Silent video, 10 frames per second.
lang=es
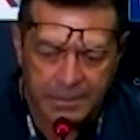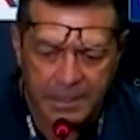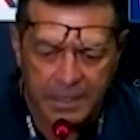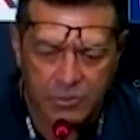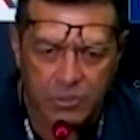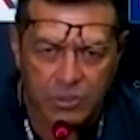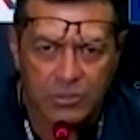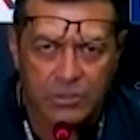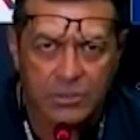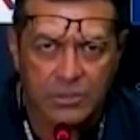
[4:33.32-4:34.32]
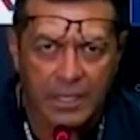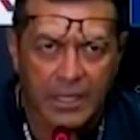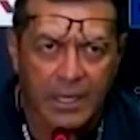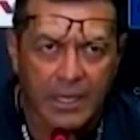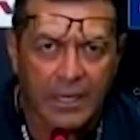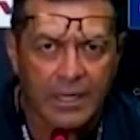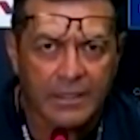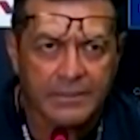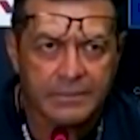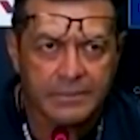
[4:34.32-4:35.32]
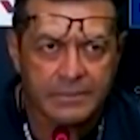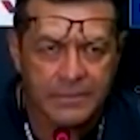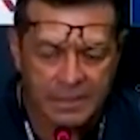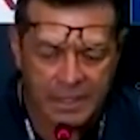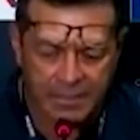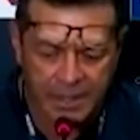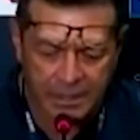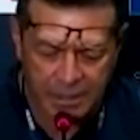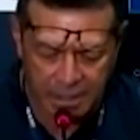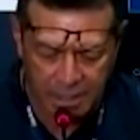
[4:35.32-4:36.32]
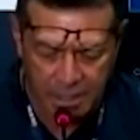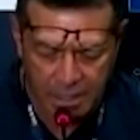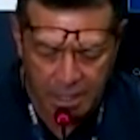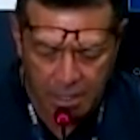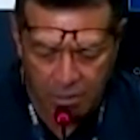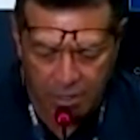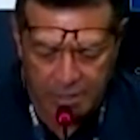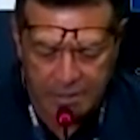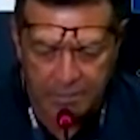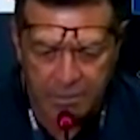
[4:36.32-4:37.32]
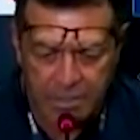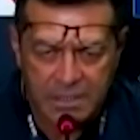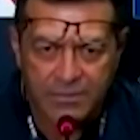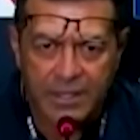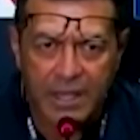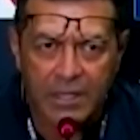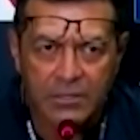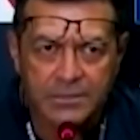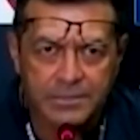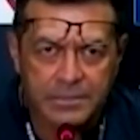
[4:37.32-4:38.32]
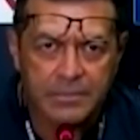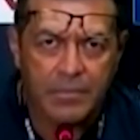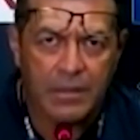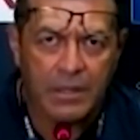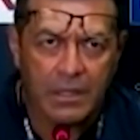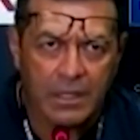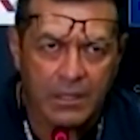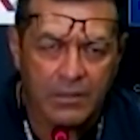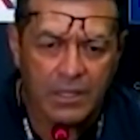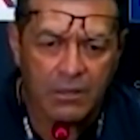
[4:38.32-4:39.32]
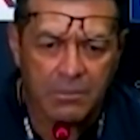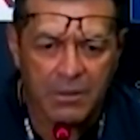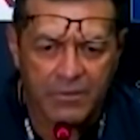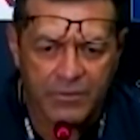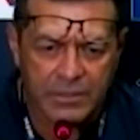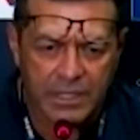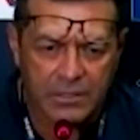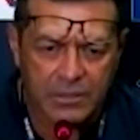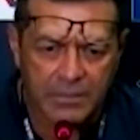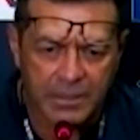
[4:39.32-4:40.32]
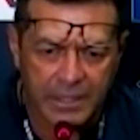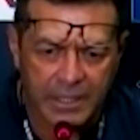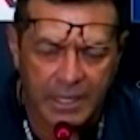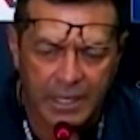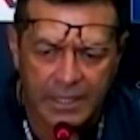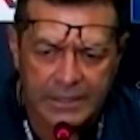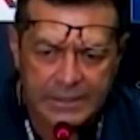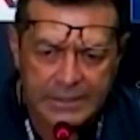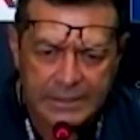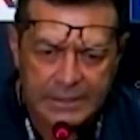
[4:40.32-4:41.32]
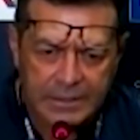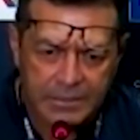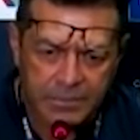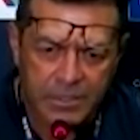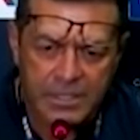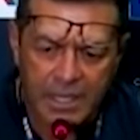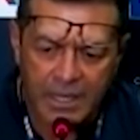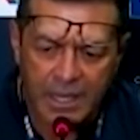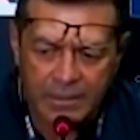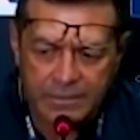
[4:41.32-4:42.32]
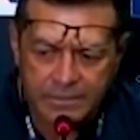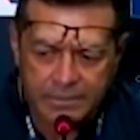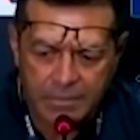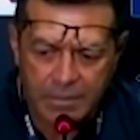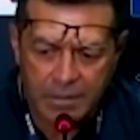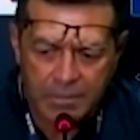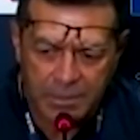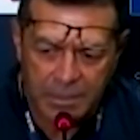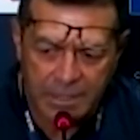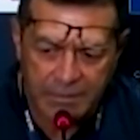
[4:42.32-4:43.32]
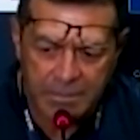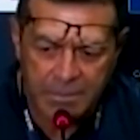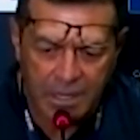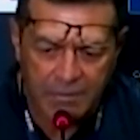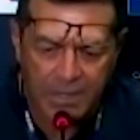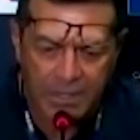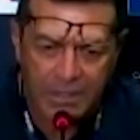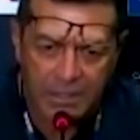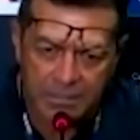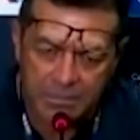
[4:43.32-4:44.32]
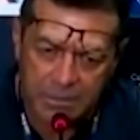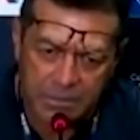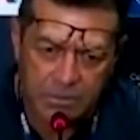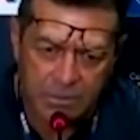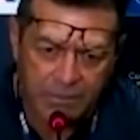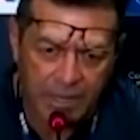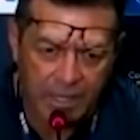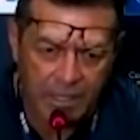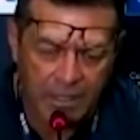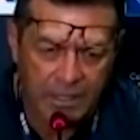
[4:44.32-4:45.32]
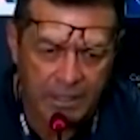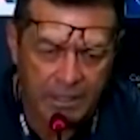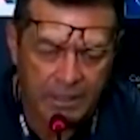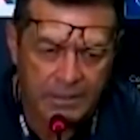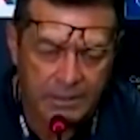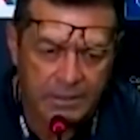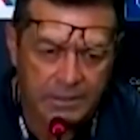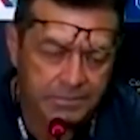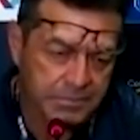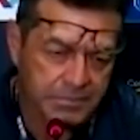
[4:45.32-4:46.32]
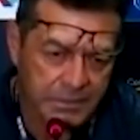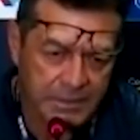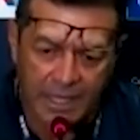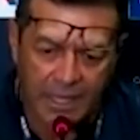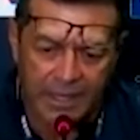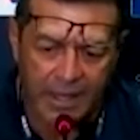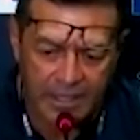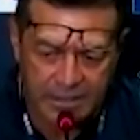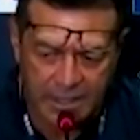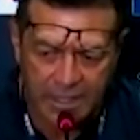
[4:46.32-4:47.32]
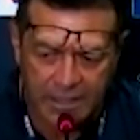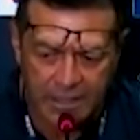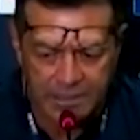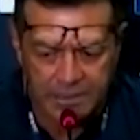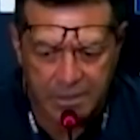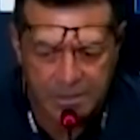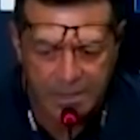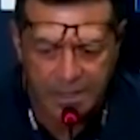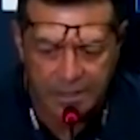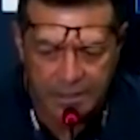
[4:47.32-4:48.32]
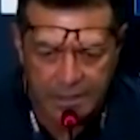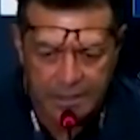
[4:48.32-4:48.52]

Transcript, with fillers: para nosotros, ah, básicamente, aunque ya estamos clasificados, creo que lo vamos a afrontar de una manera muy seria, porque sabemos el rival que tenemos, que es un rival eh, de calidad, así es que tenemos que estar